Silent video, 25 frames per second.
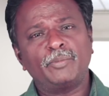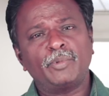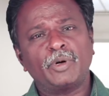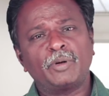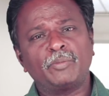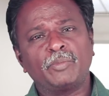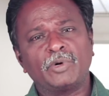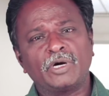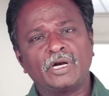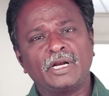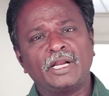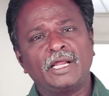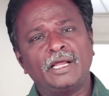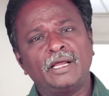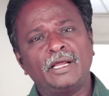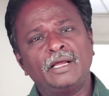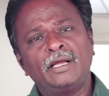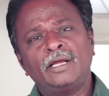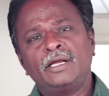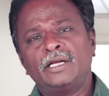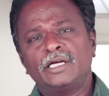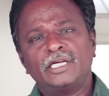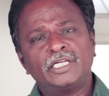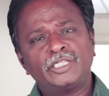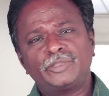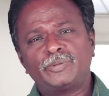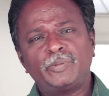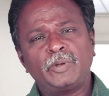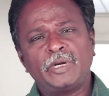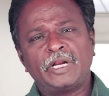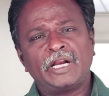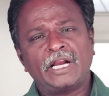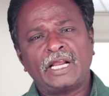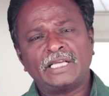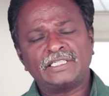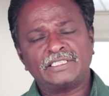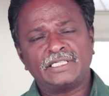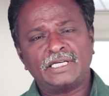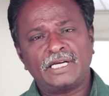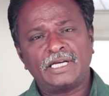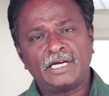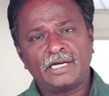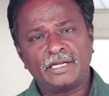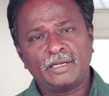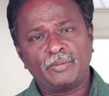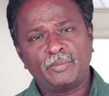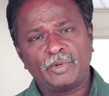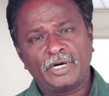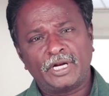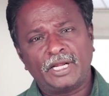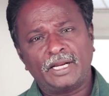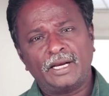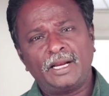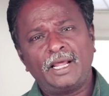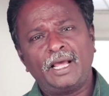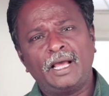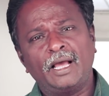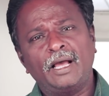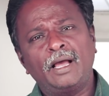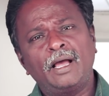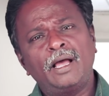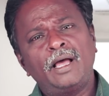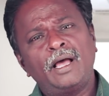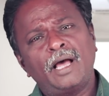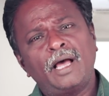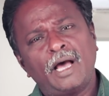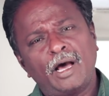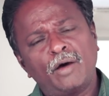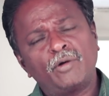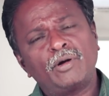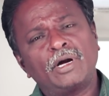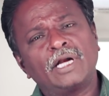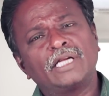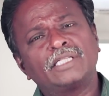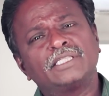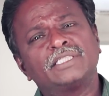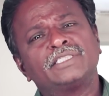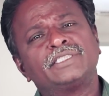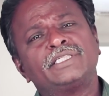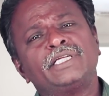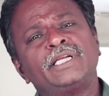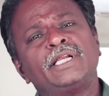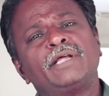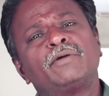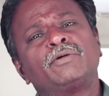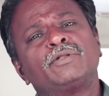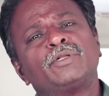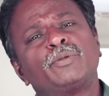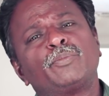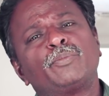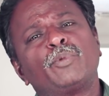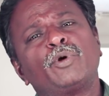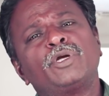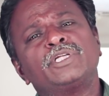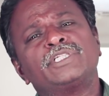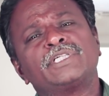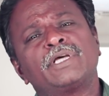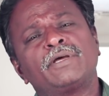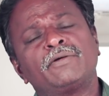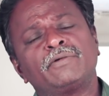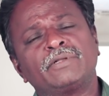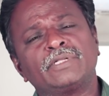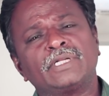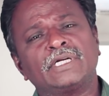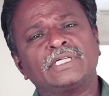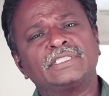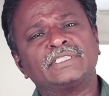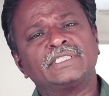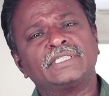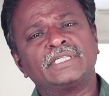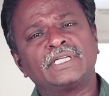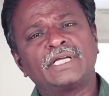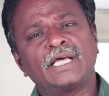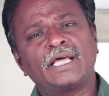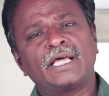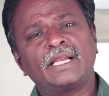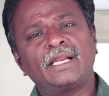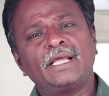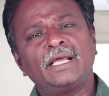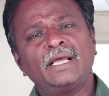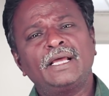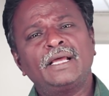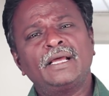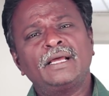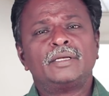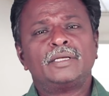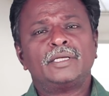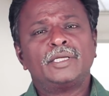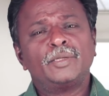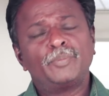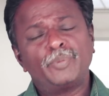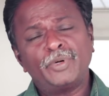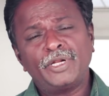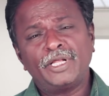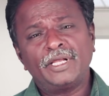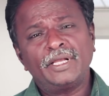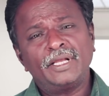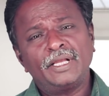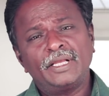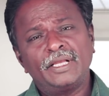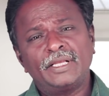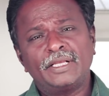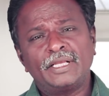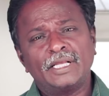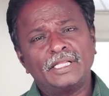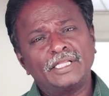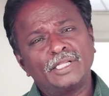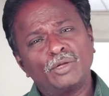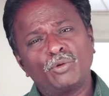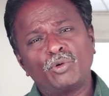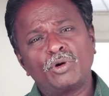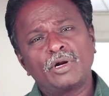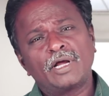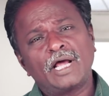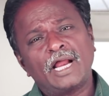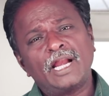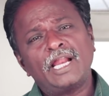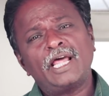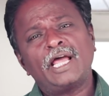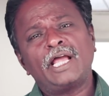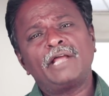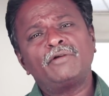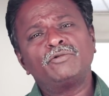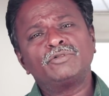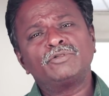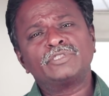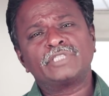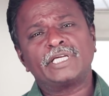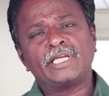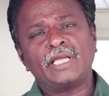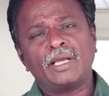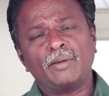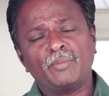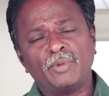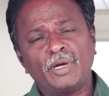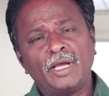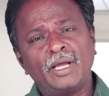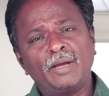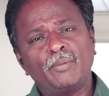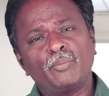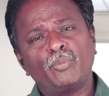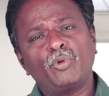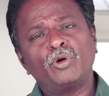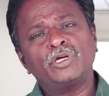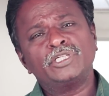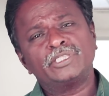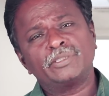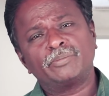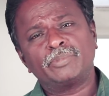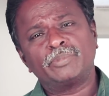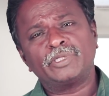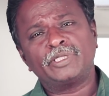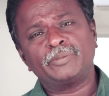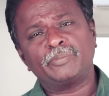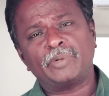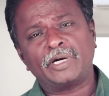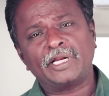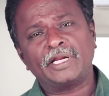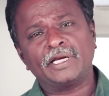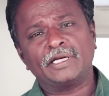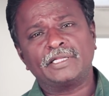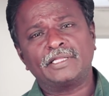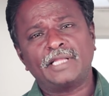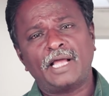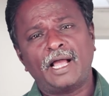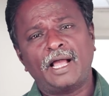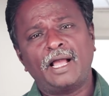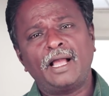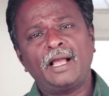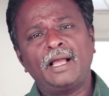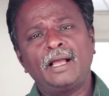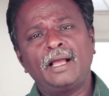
டிபார்ட்மெண்ட்டில் டிசிப்ளினரி ஆக்ஷன்லாம் எடுக்க மாட்டாங்களா அவர் அடுத்த சீன்லேயே வந்து போலீஸாக வந்து நடிச்சிக்கிட்டு இருக்காரு இப்படி எந்த ஒரு கலா ஆய்வும் செய்யாமல் போலீஸை பற்றி படம் எடுத்தா